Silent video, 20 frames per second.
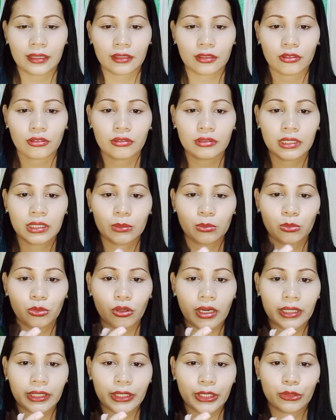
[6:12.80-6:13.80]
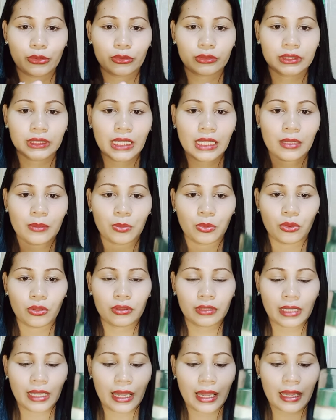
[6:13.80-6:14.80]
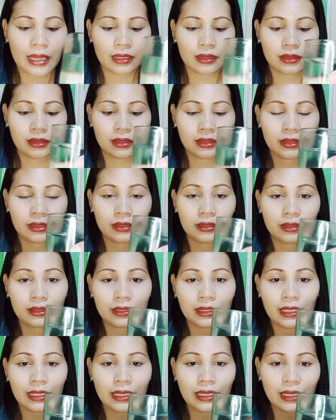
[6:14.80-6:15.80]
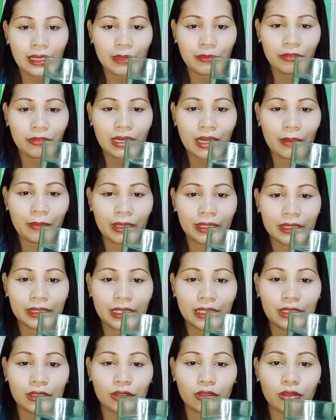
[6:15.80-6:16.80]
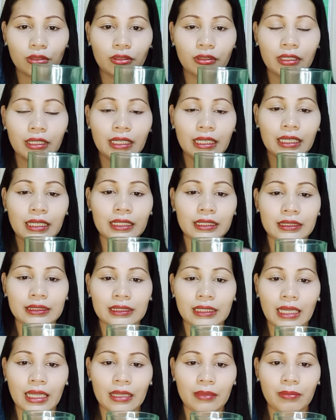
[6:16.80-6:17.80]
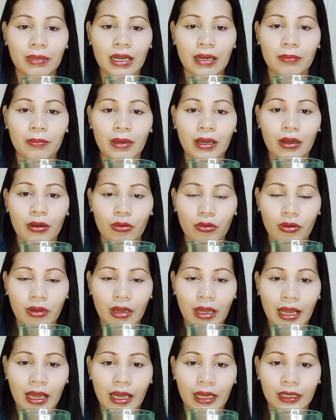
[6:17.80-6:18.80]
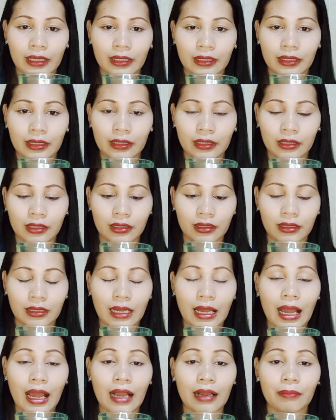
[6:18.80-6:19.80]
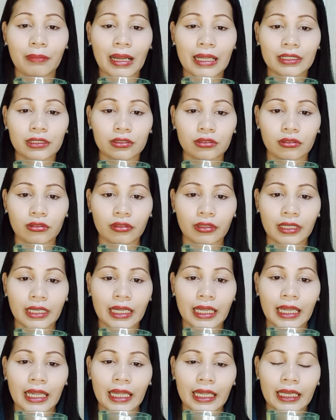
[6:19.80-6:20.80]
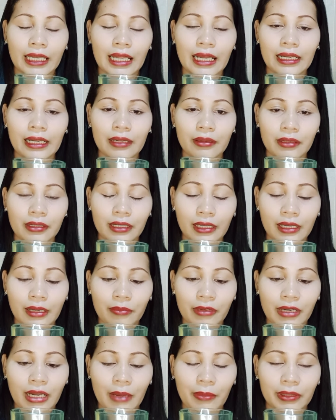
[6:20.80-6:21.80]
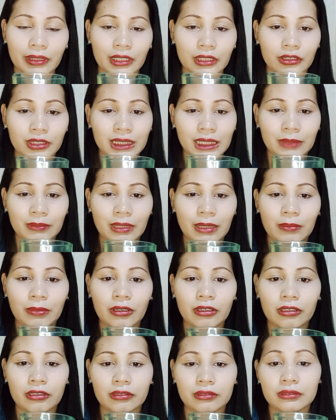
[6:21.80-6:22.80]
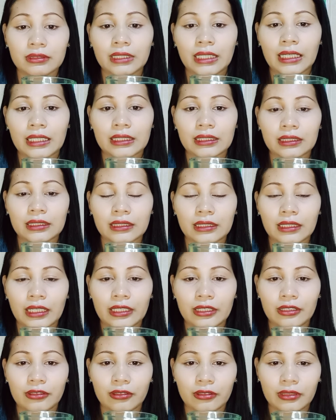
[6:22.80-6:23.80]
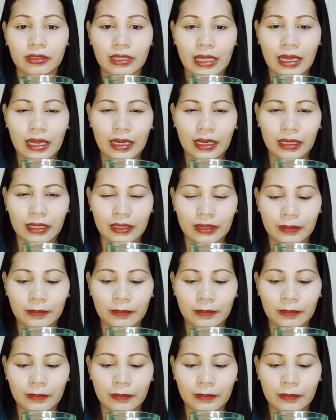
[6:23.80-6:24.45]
kunin mo ang iyong cellphone at ilagay mo lamang dito sa ibabaw ang ang baso ilagay, ilagay mo lamang dito sa ibabaw ng ano ng